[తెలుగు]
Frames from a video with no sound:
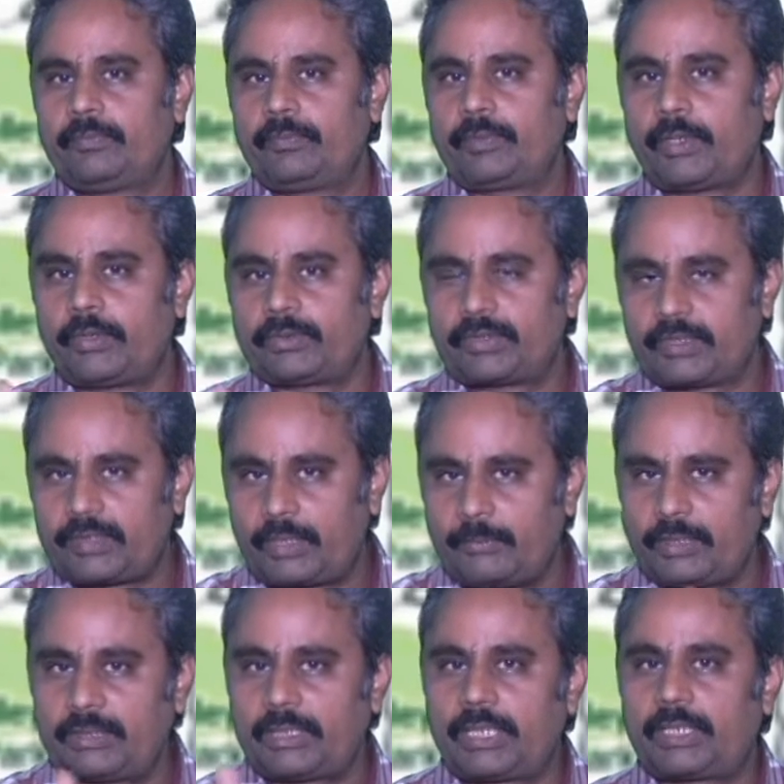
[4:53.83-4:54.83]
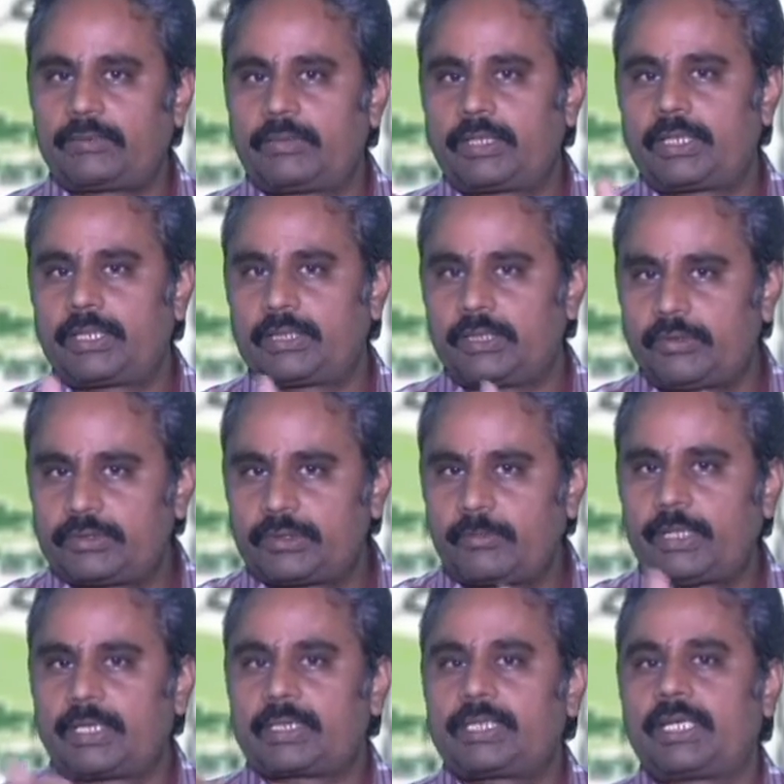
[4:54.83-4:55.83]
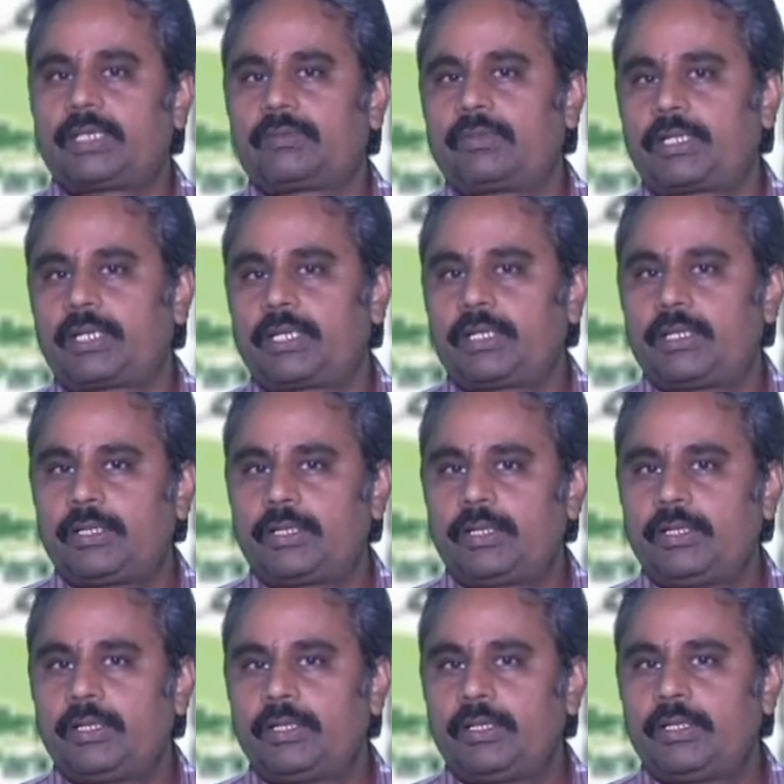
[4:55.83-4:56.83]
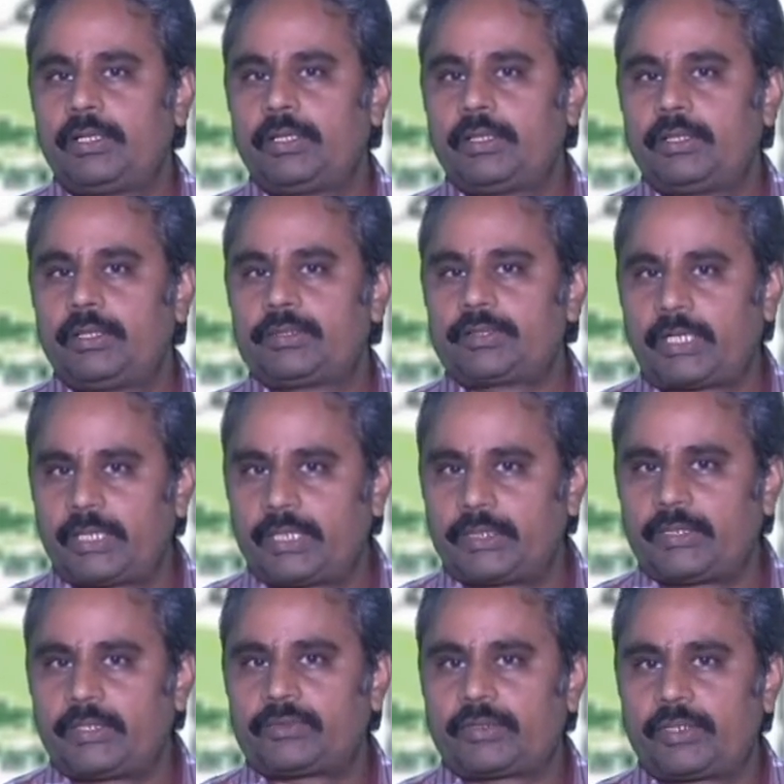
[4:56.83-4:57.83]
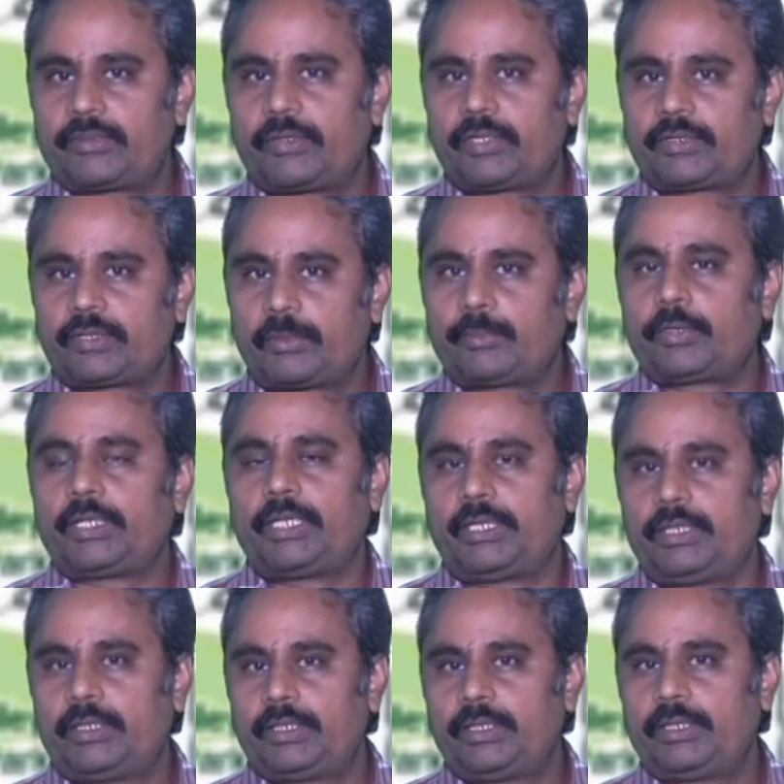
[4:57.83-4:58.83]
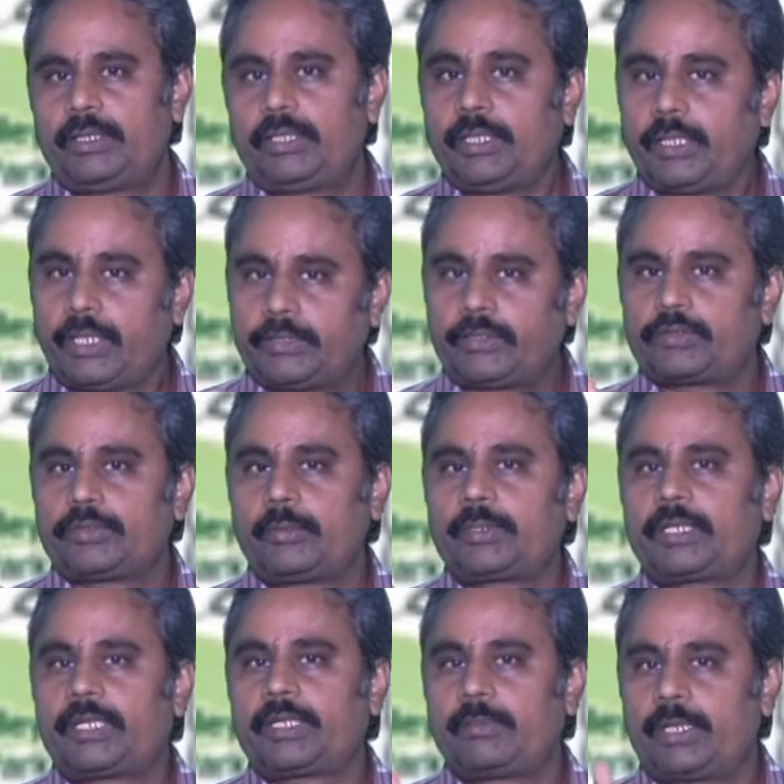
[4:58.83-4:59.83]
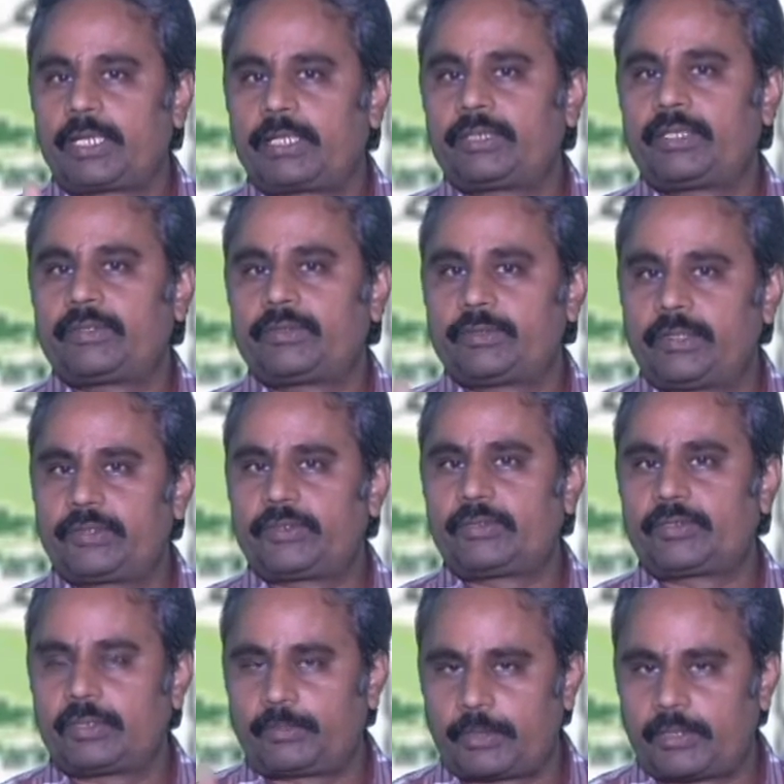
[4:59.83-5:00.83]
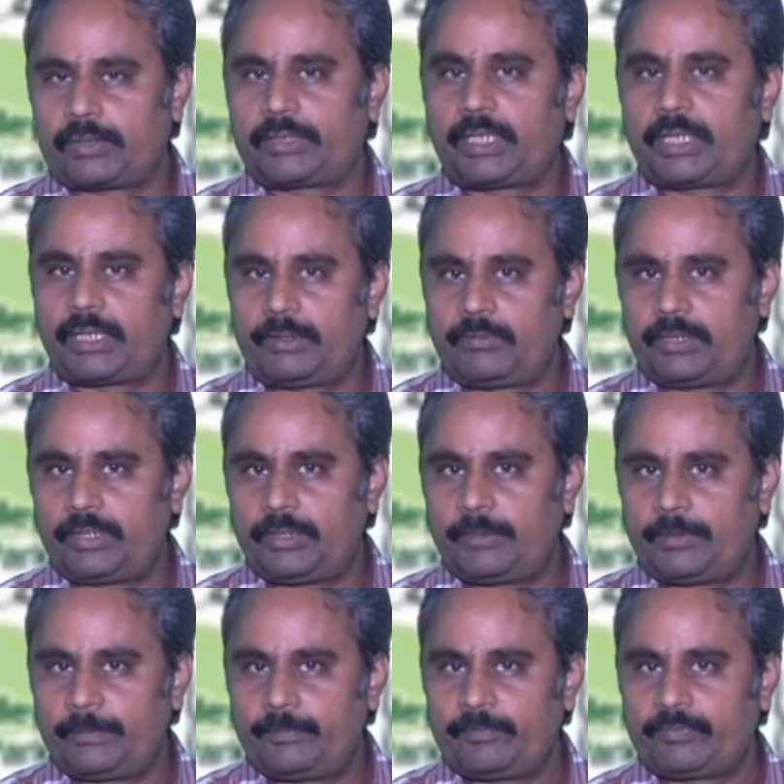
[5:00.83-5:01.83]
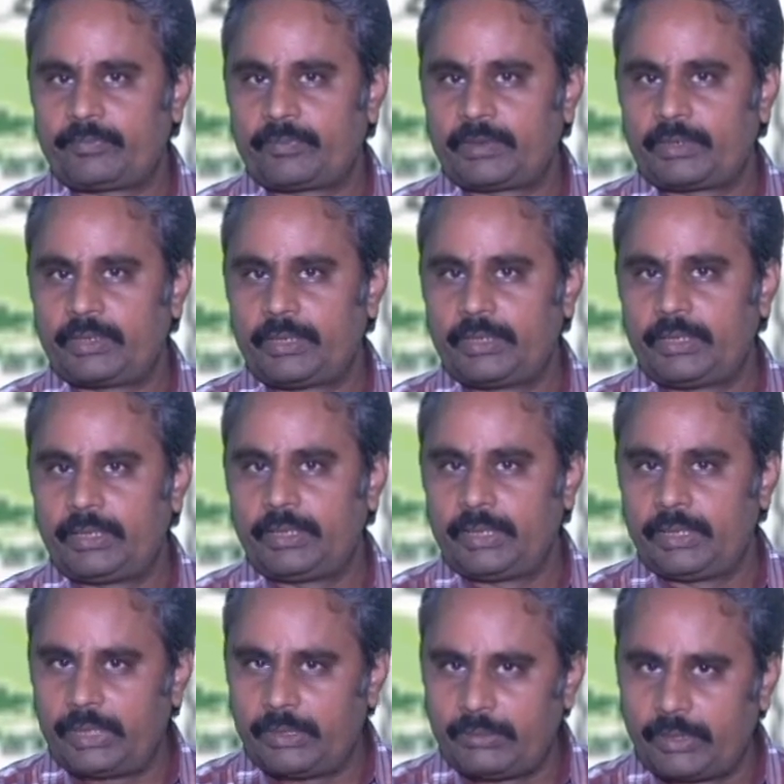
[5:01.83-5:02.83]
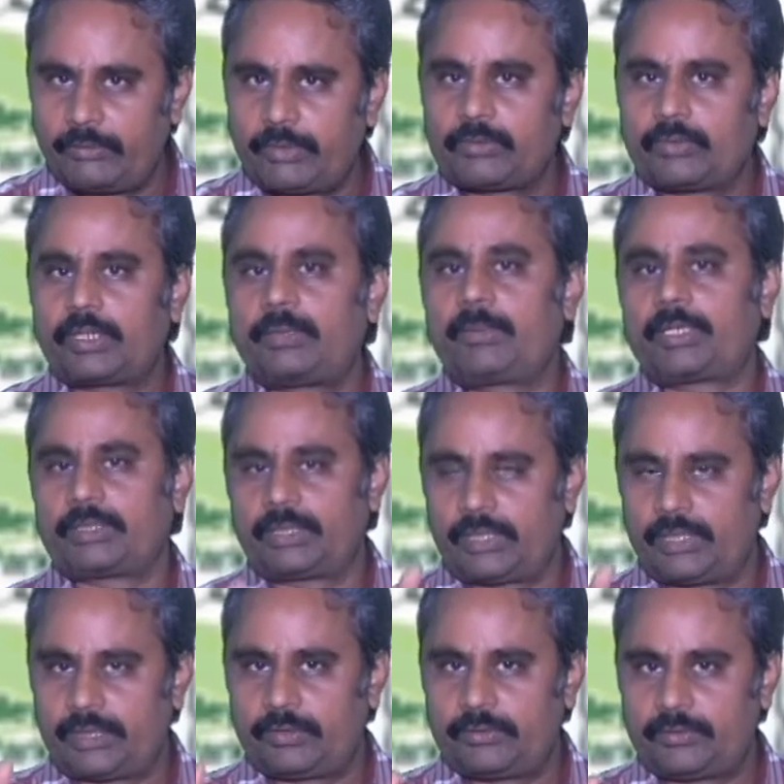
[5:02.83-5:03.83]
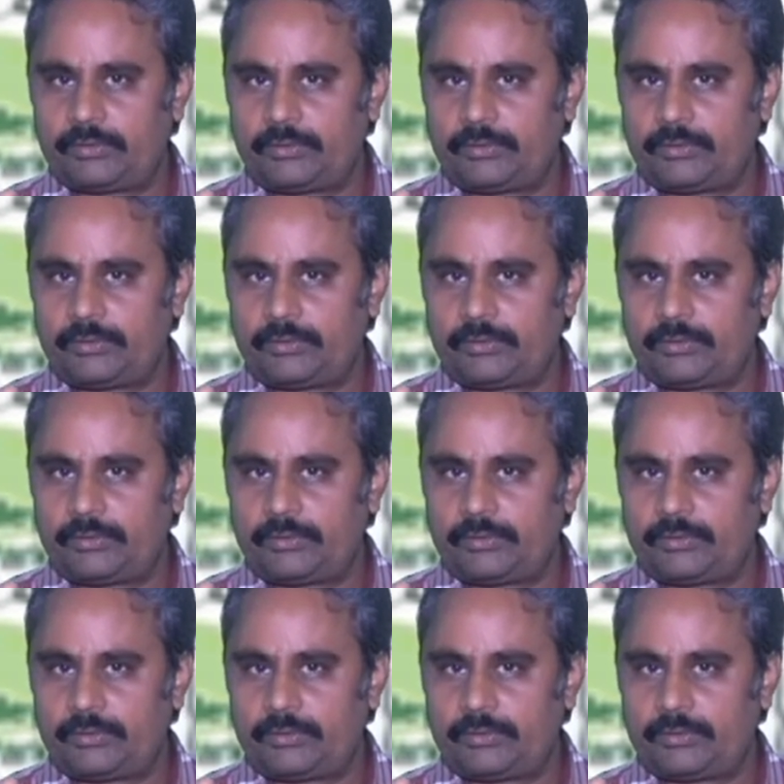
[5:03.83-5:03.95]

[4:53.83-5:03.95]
దౌత్య సంబంధాల ద్వారా దౌత్య మార్గాల ద్వారా చైనా చేస్తున్నటువంటి తప్పుని ఎత్తి చూపడానికి భారతదేశం చేసినటువంటి ప్రయత్నాలు ఏమిటి ఇవేవి కూడా మనకు తెలియదు